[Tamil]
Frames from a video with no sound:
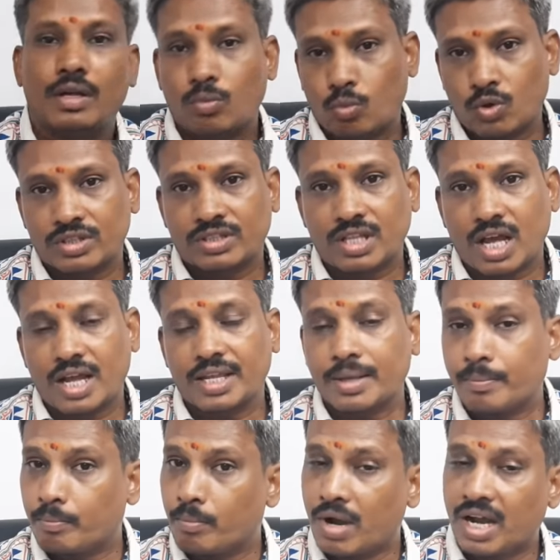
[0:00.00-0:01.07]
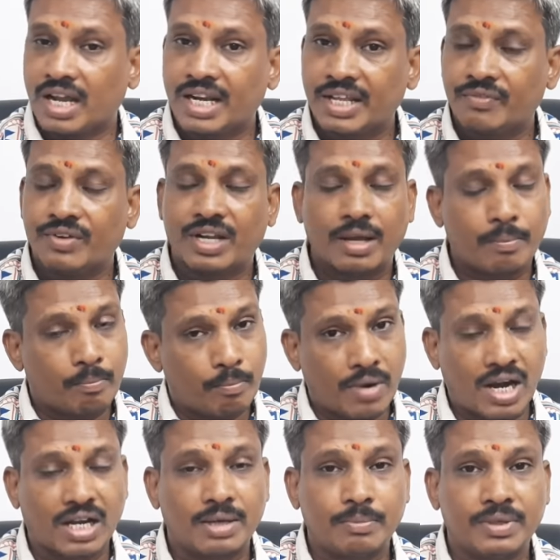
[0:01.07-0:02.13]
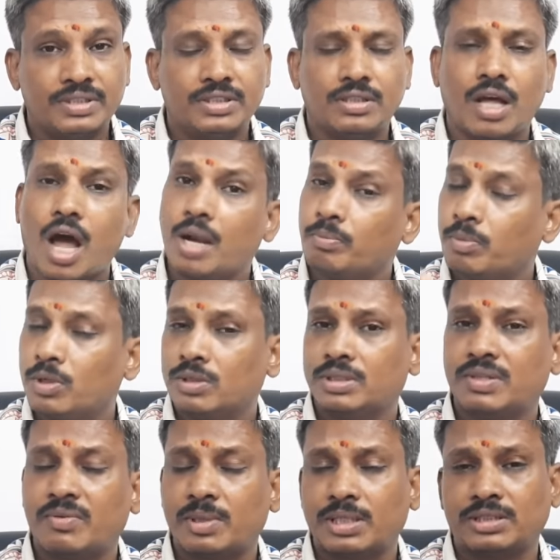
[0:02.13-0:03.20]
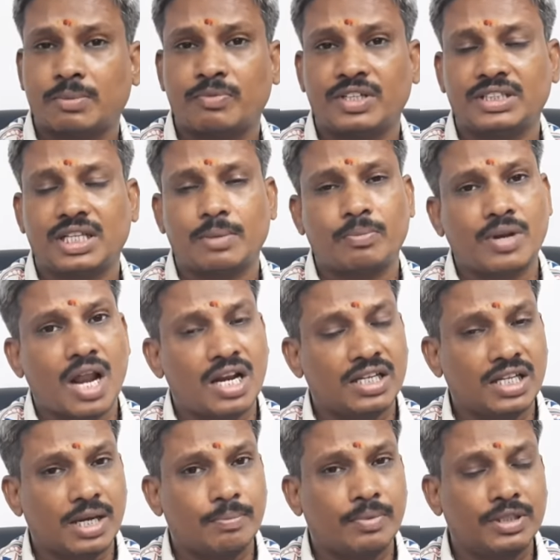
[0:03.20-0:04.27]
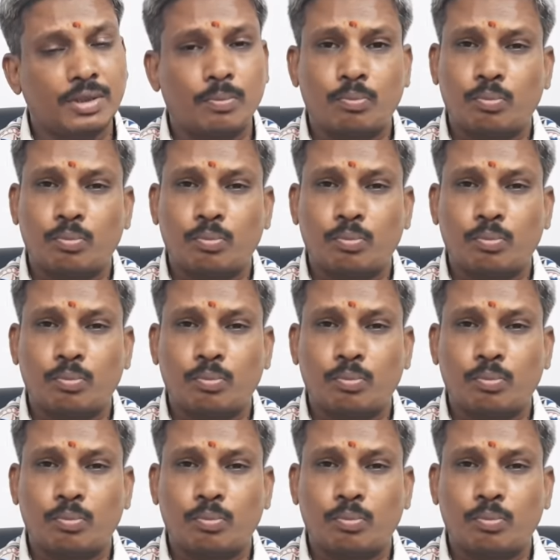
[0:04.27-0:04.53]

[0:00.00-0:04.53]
ஒரு தாய் மகளை விட மகன் மீதுதான் அதிக பாசம் வைத்திருப்பார் என்பது